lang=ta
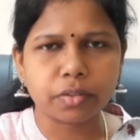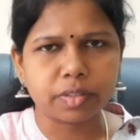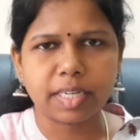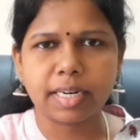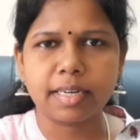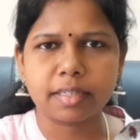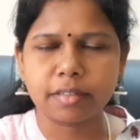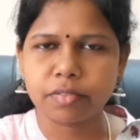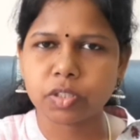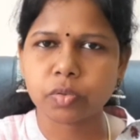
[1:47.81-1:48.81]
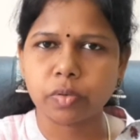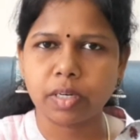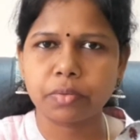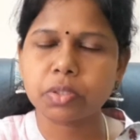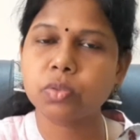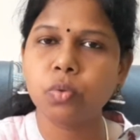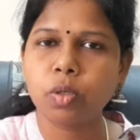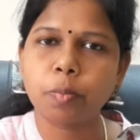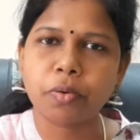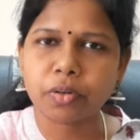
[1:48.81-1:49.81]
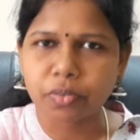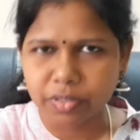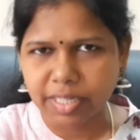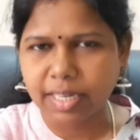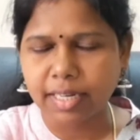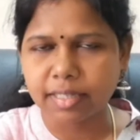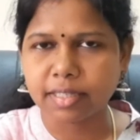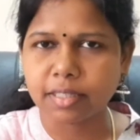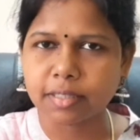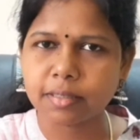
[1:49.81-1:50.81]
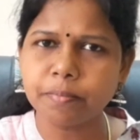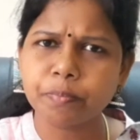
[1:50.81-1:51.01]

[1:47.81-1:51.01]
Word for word: குழந்தைங்களா இருக்குதுன்னு வச்சுக்கோங்களேன் ஒரு ஸ்கூலுக்கு போகிற குழந்தைங்களா இருக்குனாக்க